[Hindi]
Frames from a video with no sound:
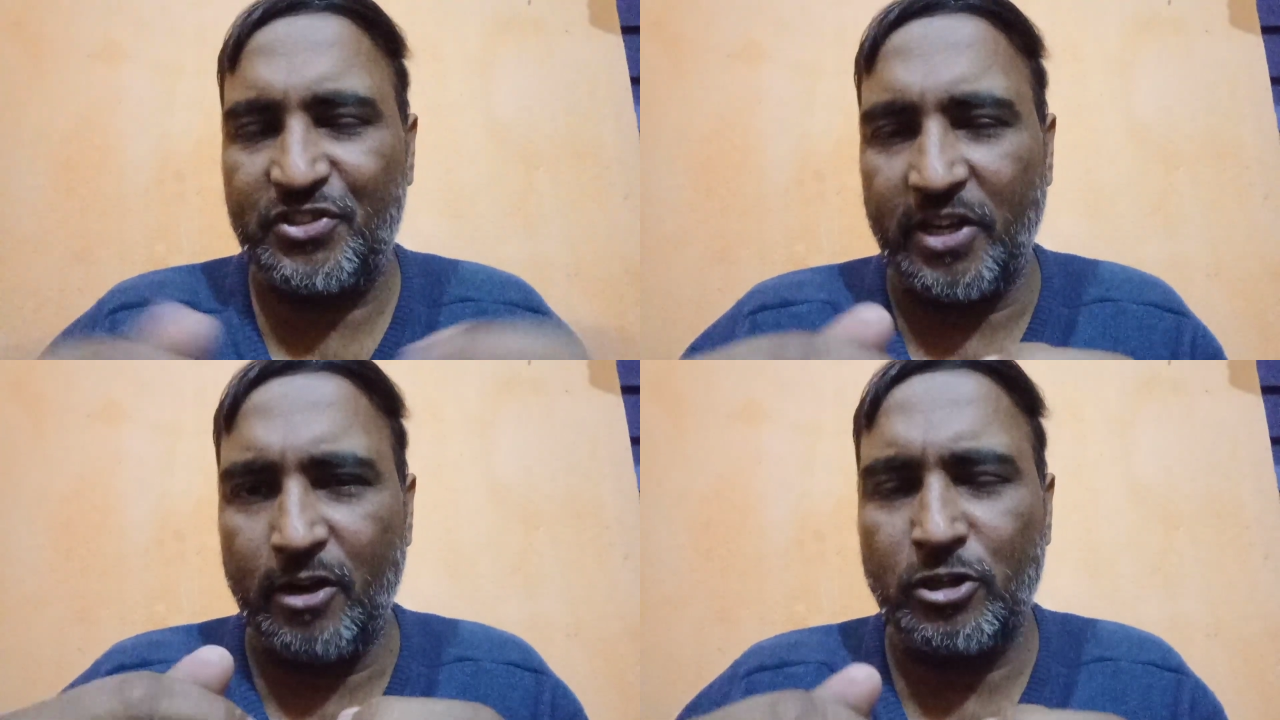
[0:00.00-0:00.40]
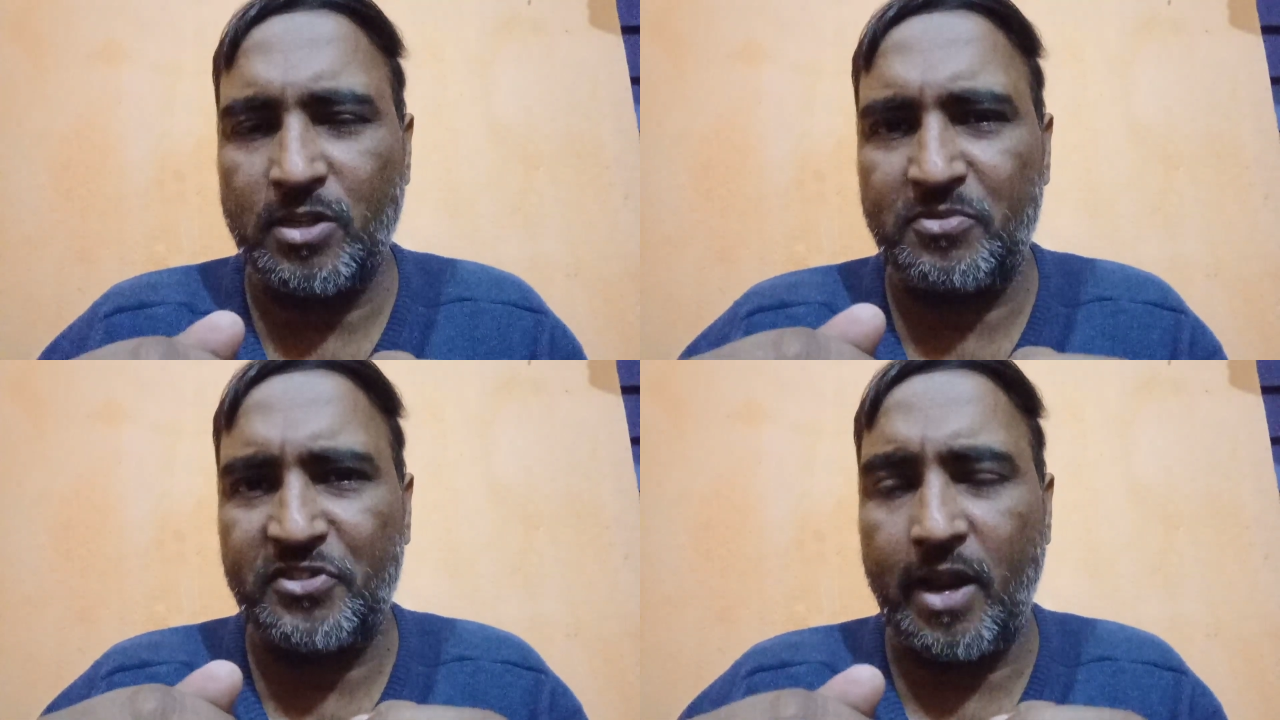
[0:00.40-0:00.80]
चैनल
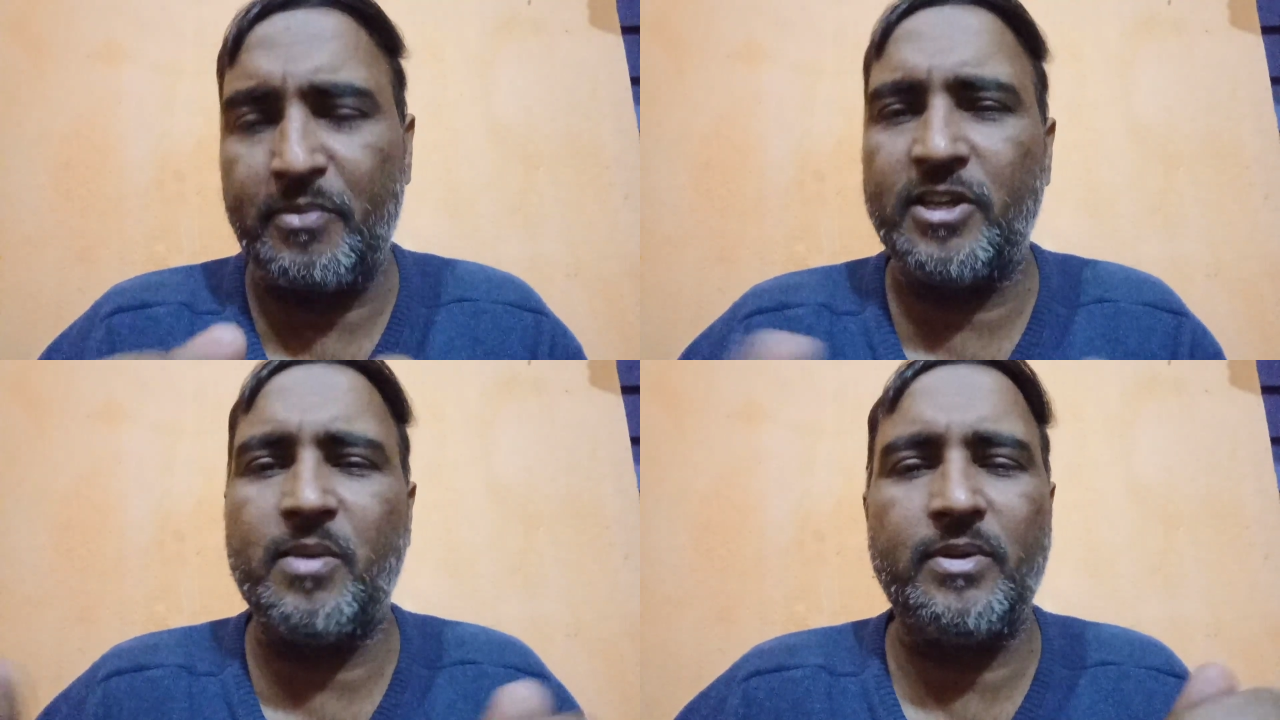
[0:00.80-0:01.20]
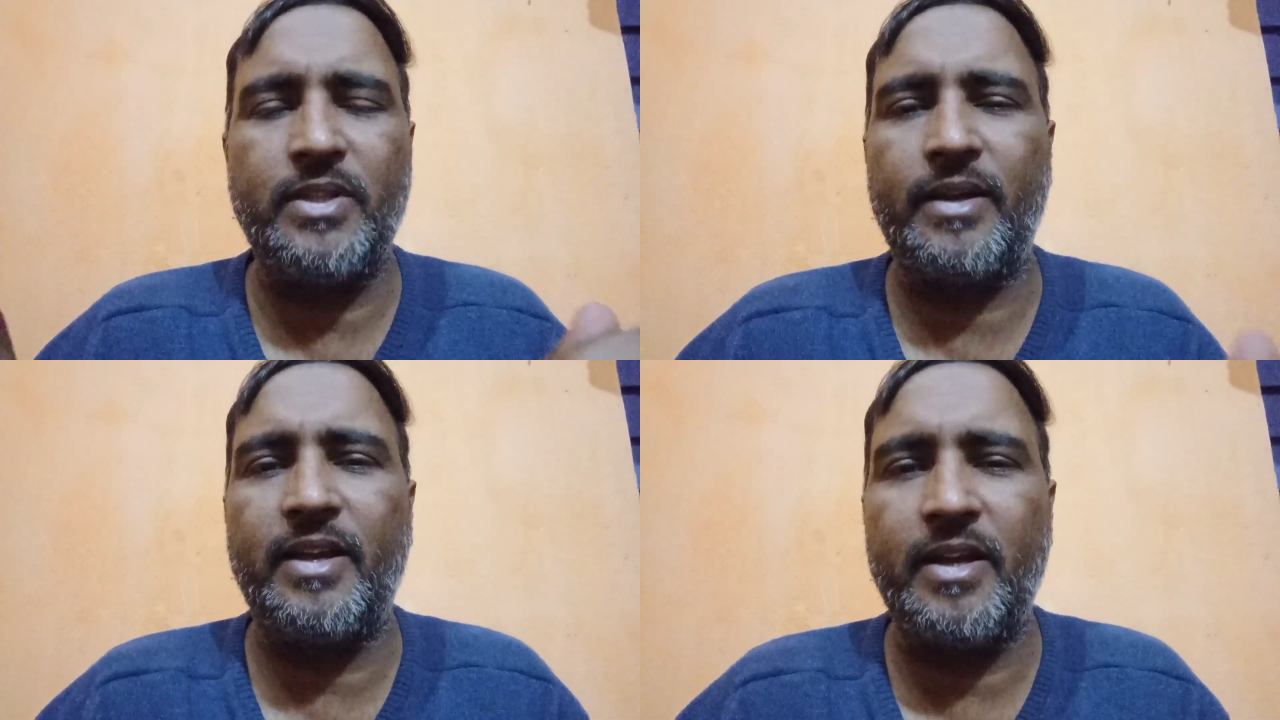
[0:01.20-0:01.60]
को सब्सक्राइब कीजिए मैं
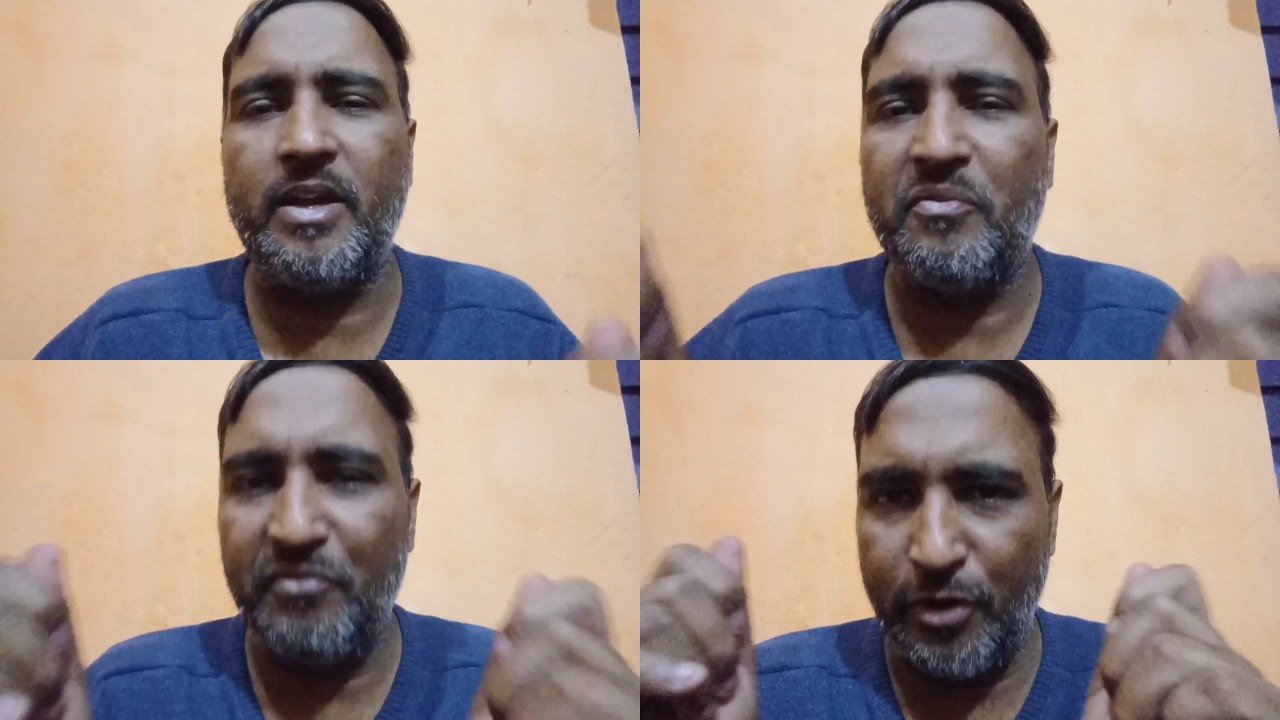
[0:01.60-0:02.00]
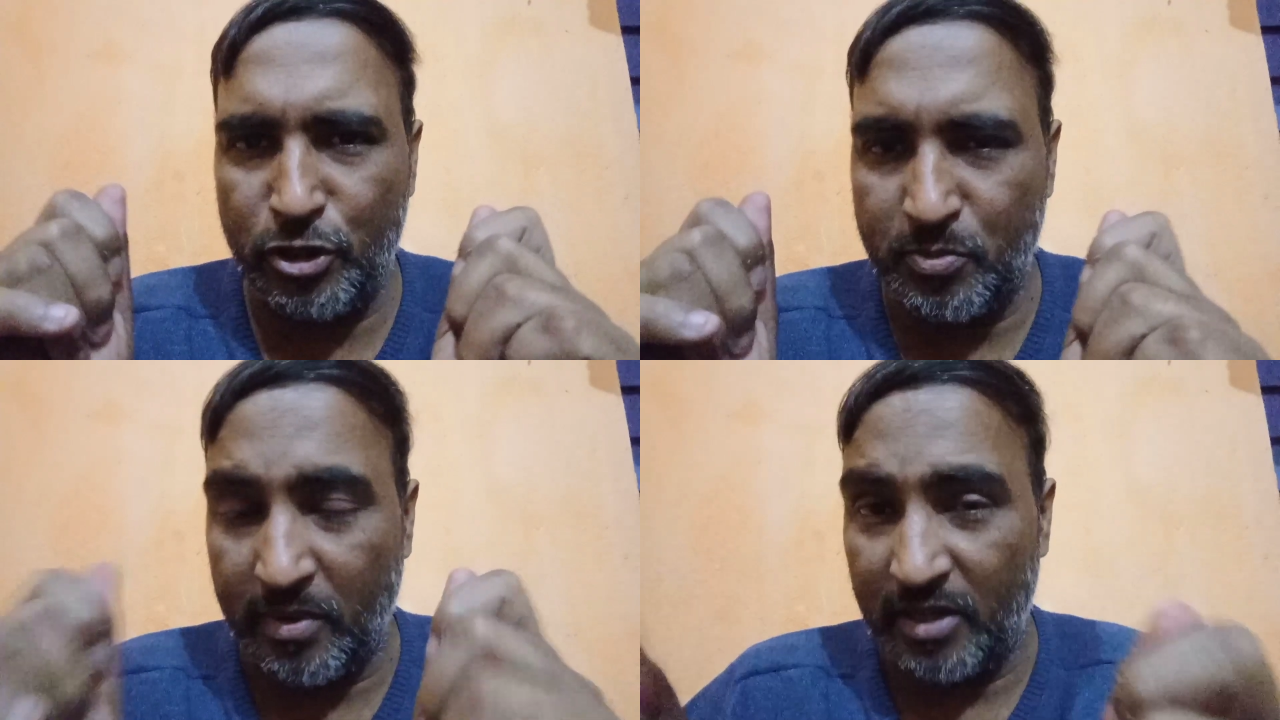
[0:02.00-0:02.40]
इस तरीके के
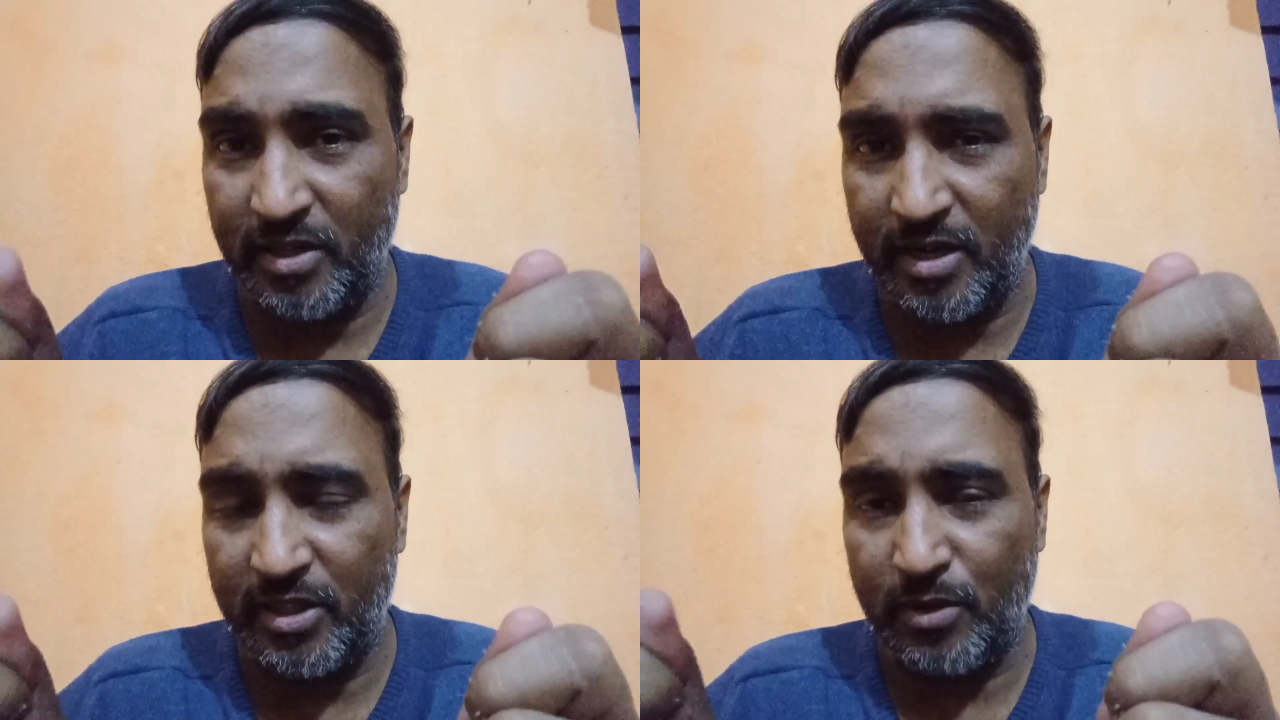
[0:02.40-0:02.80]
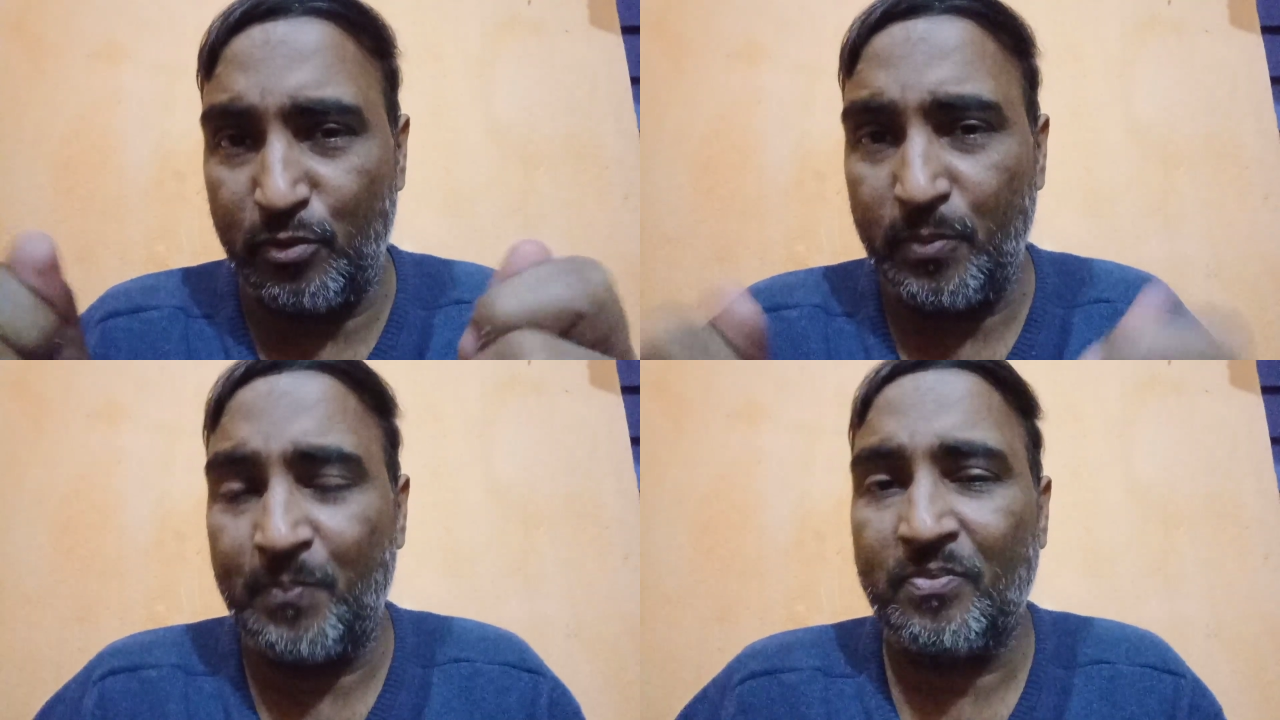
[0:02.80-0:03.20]
वीडियोस बनाता रहता
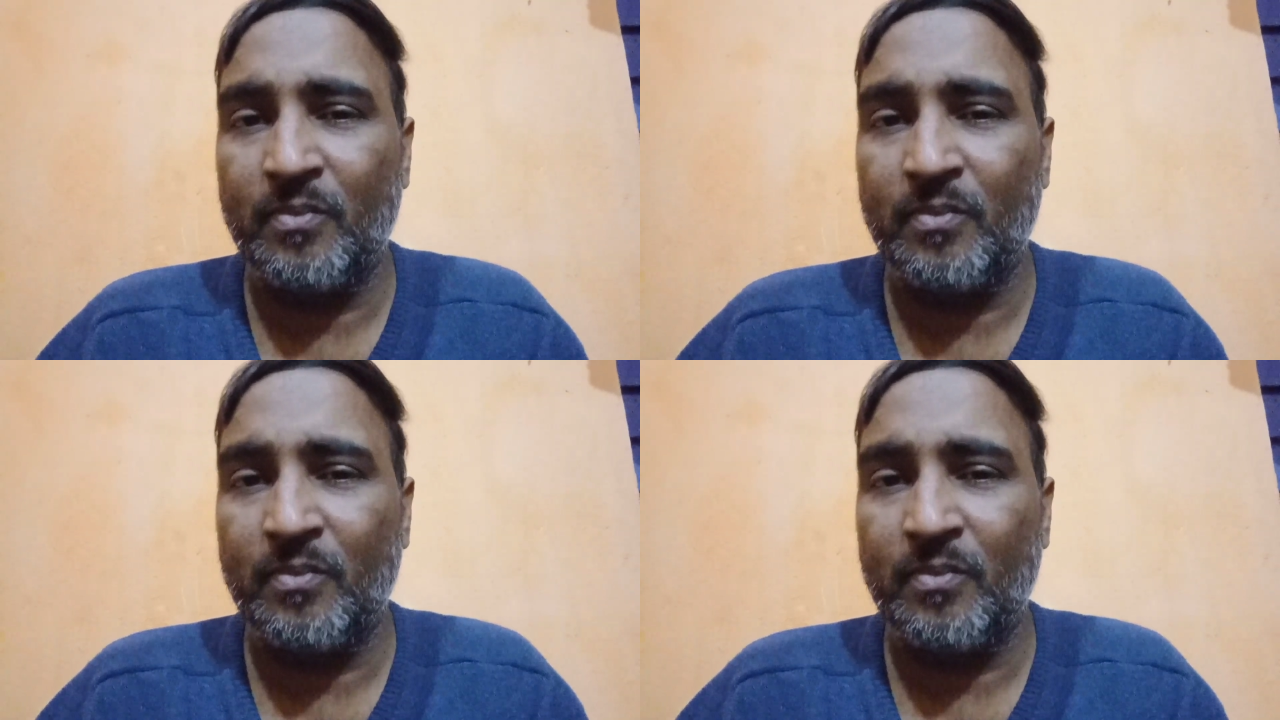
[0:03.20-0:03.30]
हूँ